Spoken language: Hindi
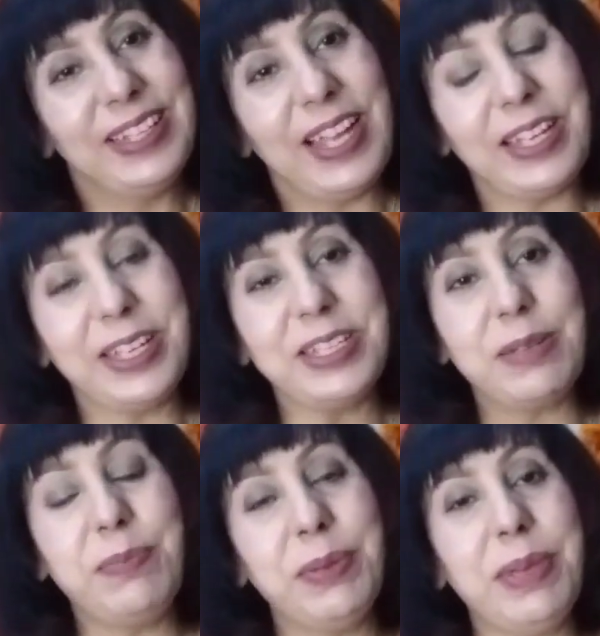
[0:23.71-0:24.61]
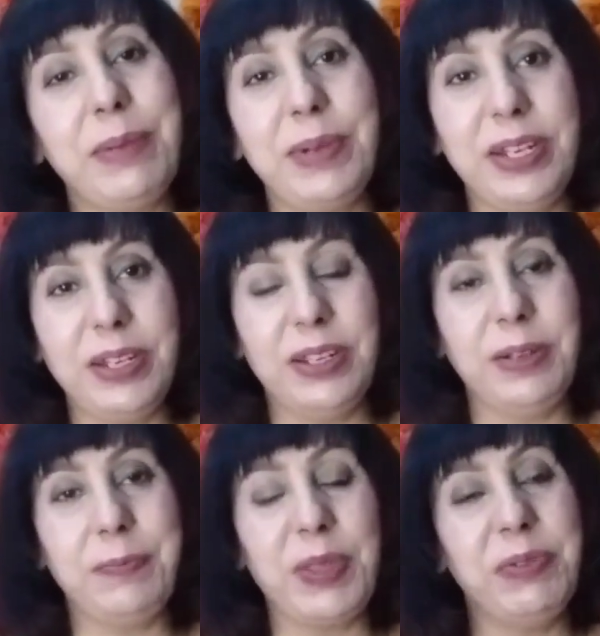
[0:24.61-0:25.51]
ताकि जब भी मैं
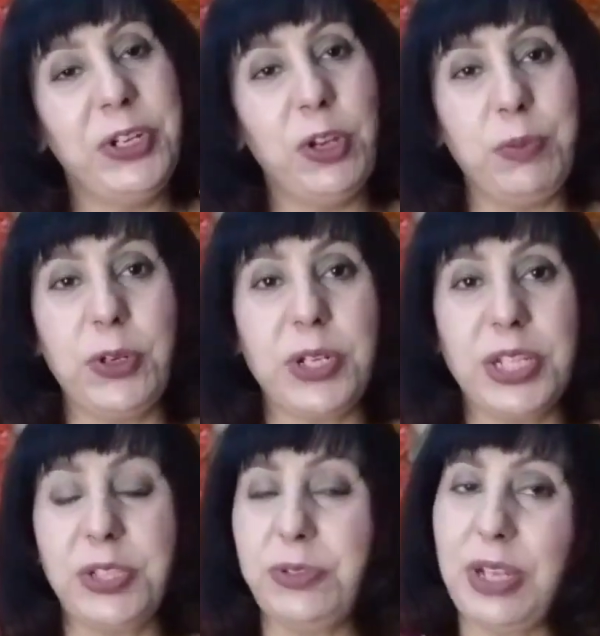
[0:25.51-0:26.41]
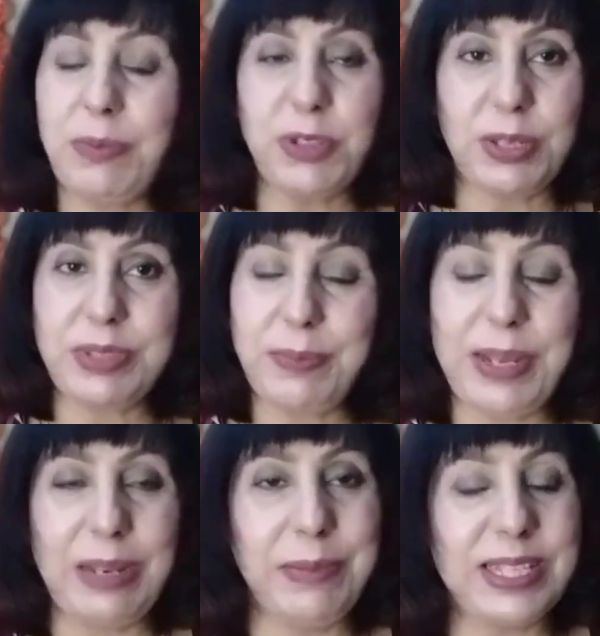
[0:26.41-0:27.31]
अपन वीडियो अपलोड करती हूँ तो आपको सबसे
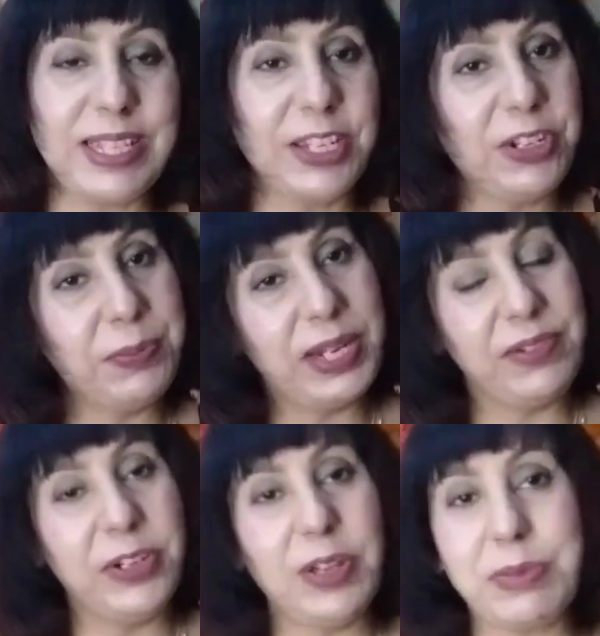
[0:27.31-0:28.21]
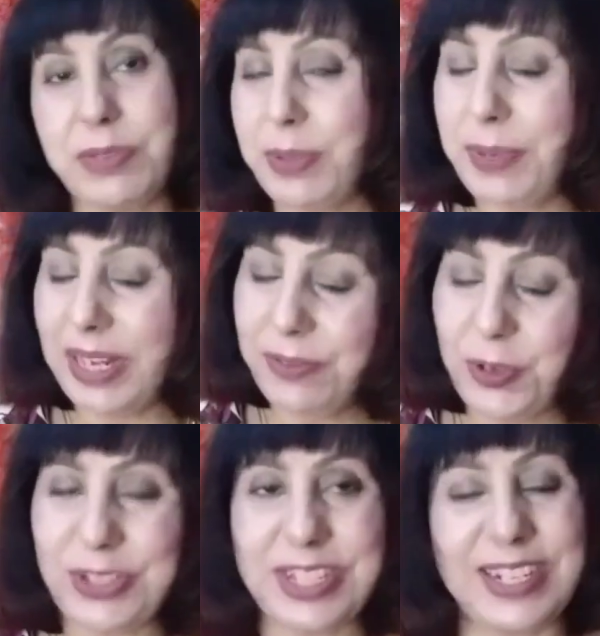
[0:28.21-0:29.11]
पहले मिल सके और मेरा वीडियो आप सबसे पहले
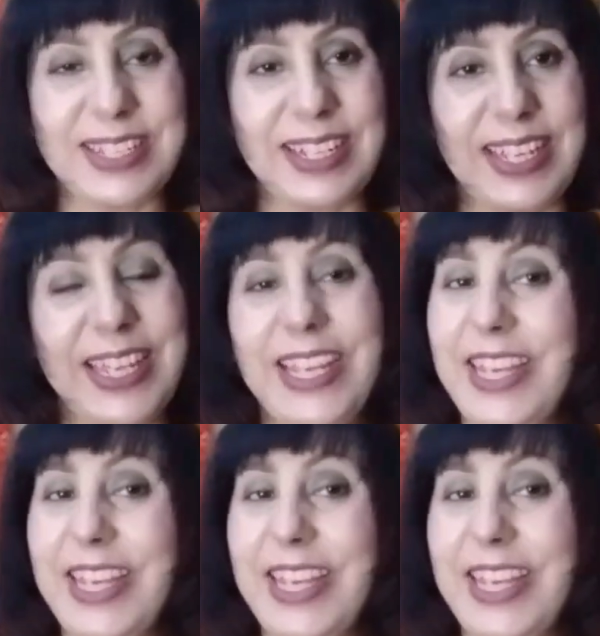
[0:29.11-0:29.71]
वॉच कर सकें